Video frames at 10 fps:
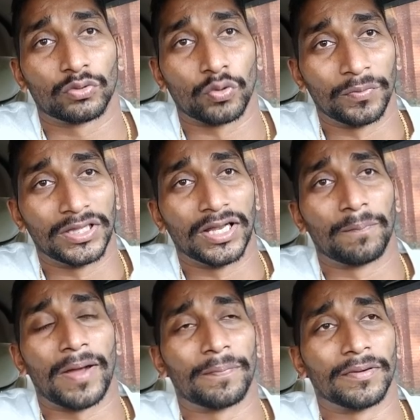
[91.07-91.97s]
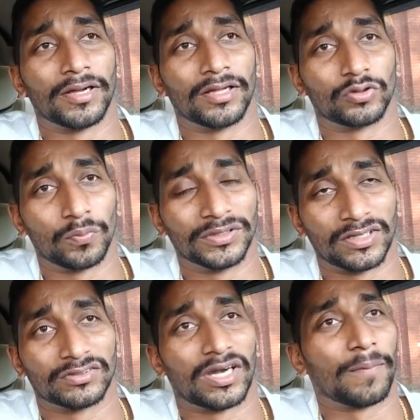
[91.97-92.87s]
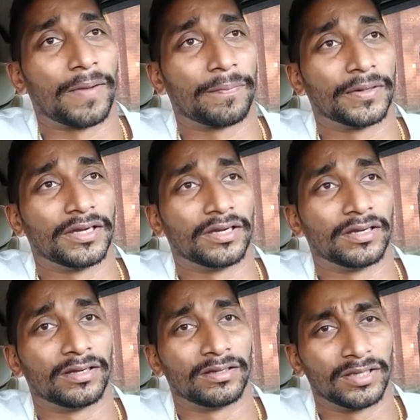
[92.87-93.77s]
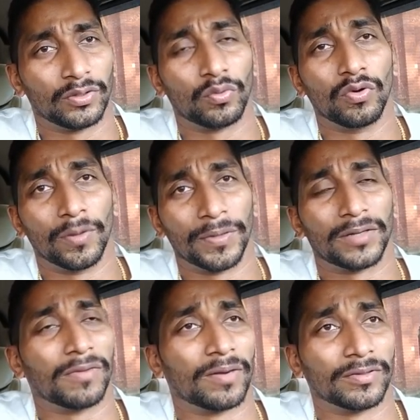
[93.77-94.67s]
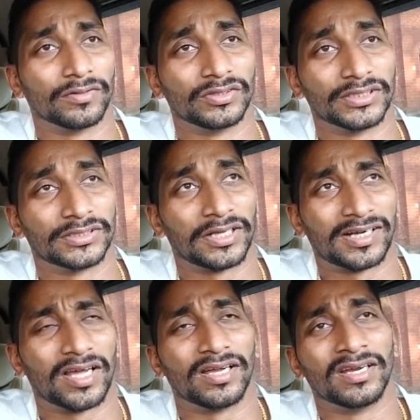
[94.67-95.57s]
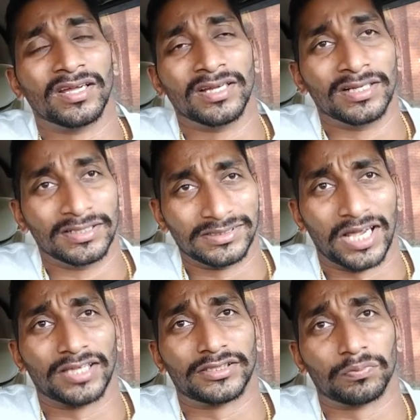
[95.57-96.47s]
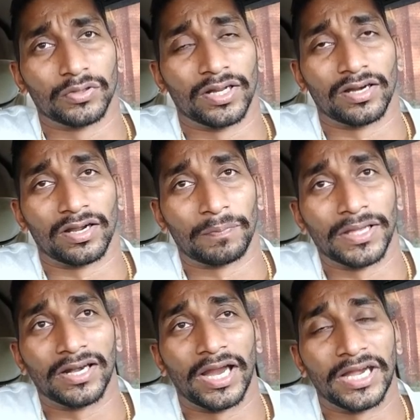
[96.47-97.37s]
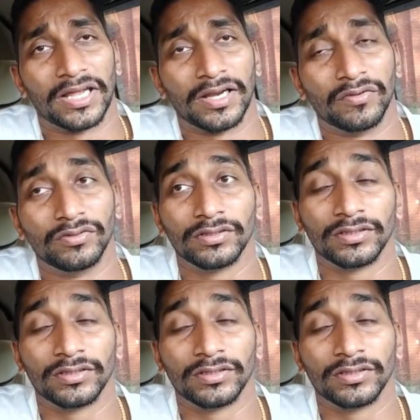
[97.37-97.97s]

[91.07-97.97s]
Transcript: తొమ్మిదేళ్ళ పాప తొమ్మిది సంవత్సరాల పాపని ఏదో గుడిలో పెట్టి మానబంధం చేశారు ఇట్లా చాలా చెప్తున్నారు నాకు పేర్లు ఐడియా లేవు